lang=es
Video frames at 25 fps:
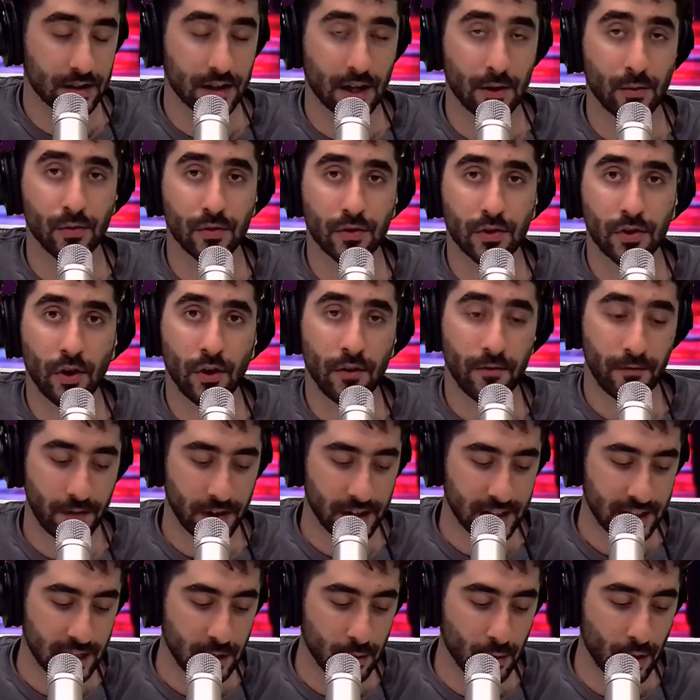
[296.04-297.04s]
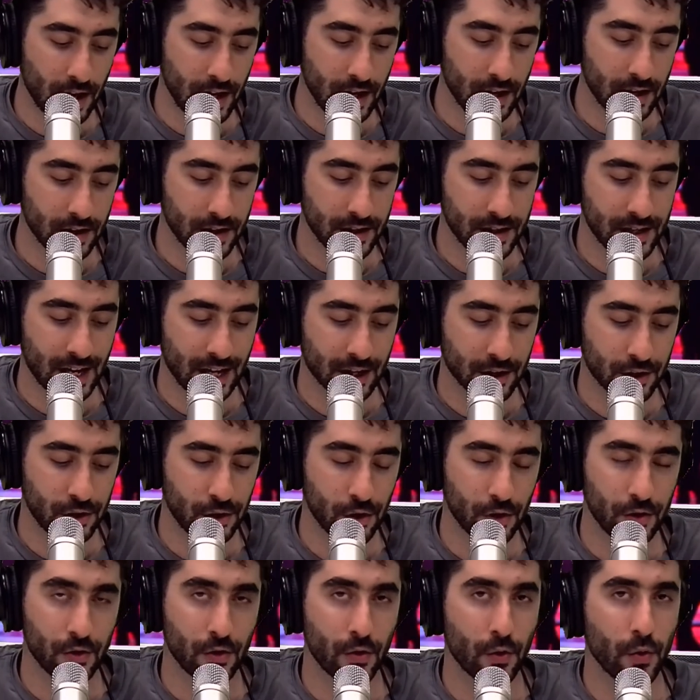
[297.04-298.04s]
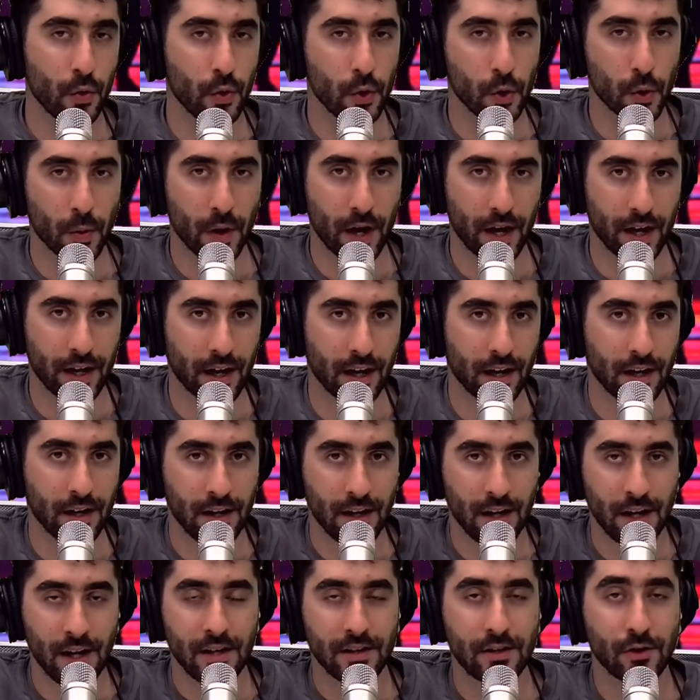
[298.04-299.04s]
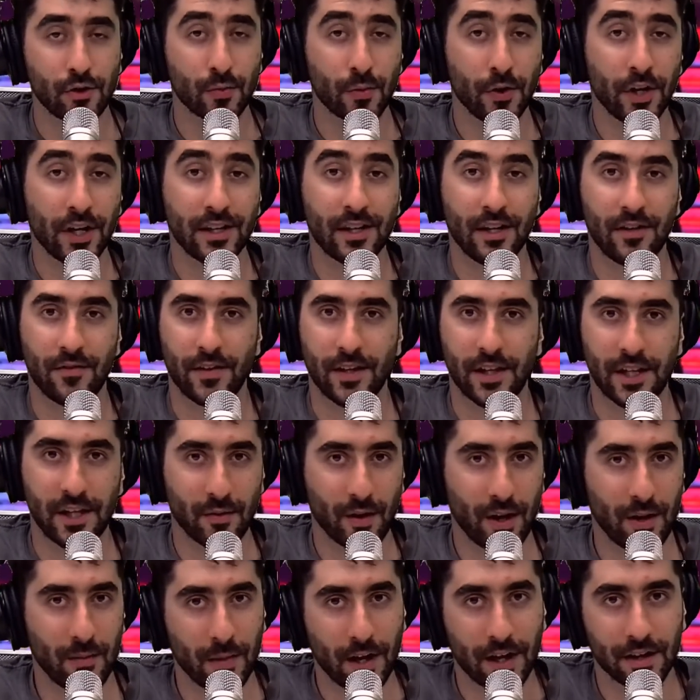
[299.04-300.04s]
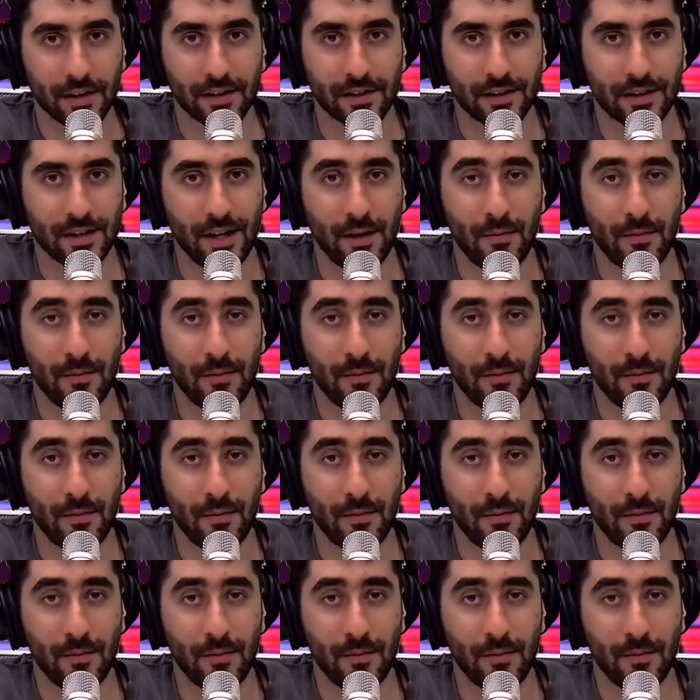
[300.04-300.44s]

se anunció el Festival Nación Urbana. Se supone que es el festival más